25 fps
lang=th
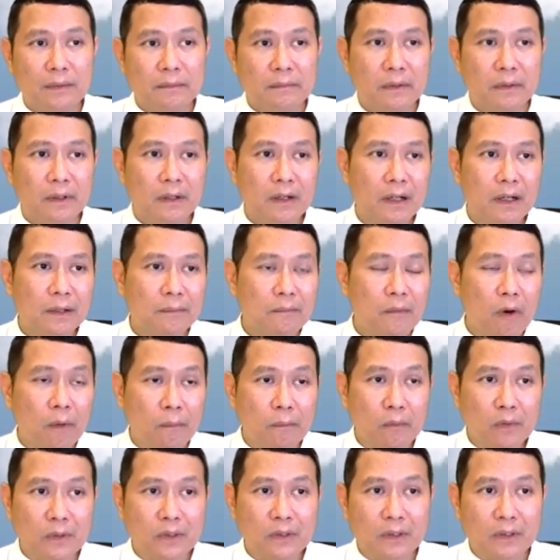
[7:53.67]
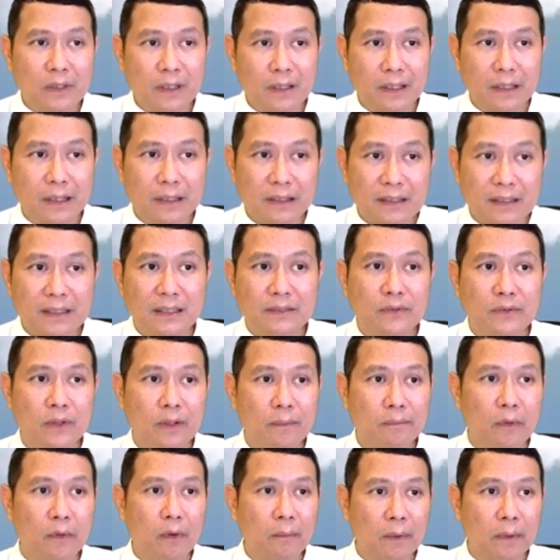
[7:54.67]
พอหมกมุ่นอยู่กับเรื่องโส
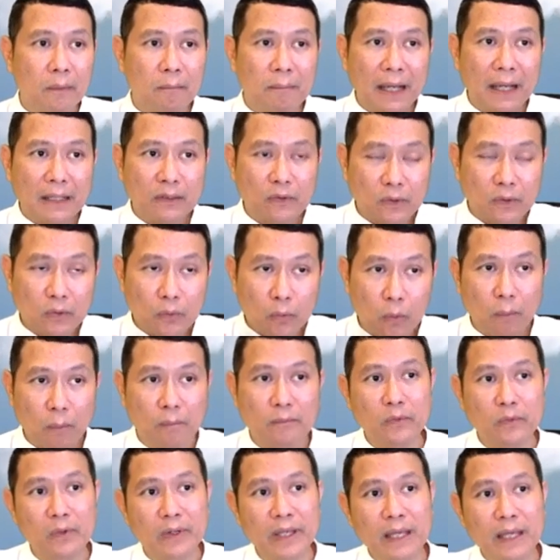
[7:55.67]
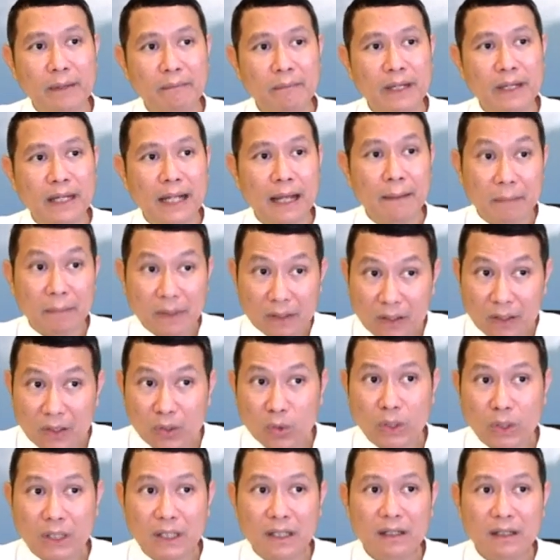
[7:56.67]
กปรกมากๆจนคุมตัวเองไม่ได้ มันก็ห
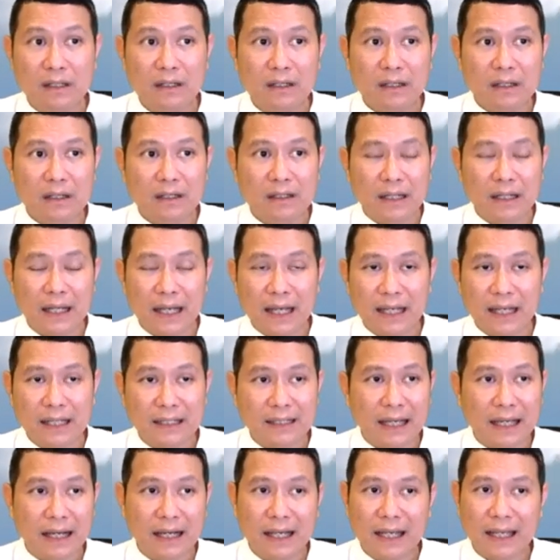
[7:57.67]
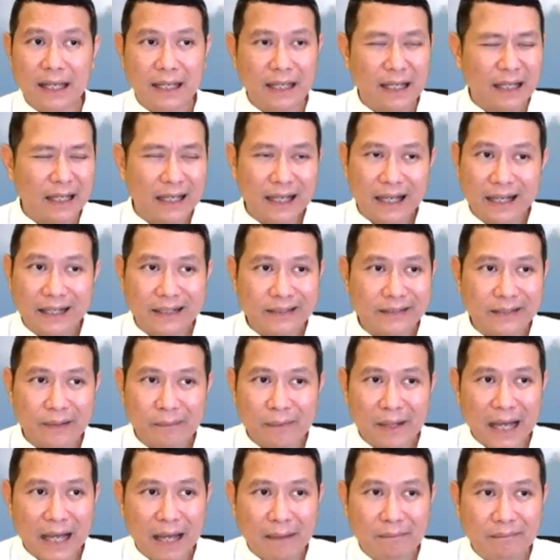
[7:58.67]
ลุดนะจากไอส
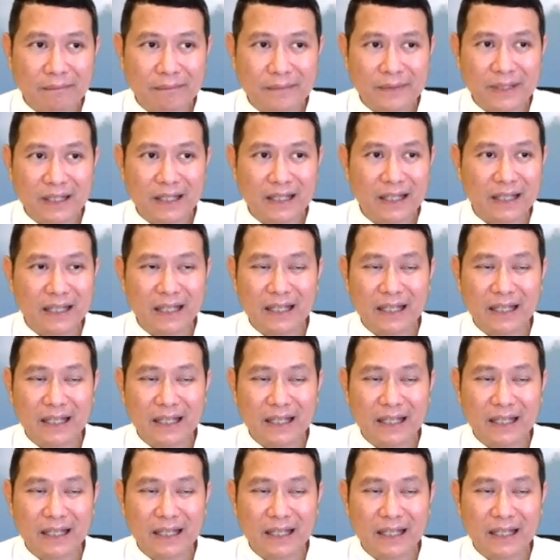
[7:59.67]
ภาพที่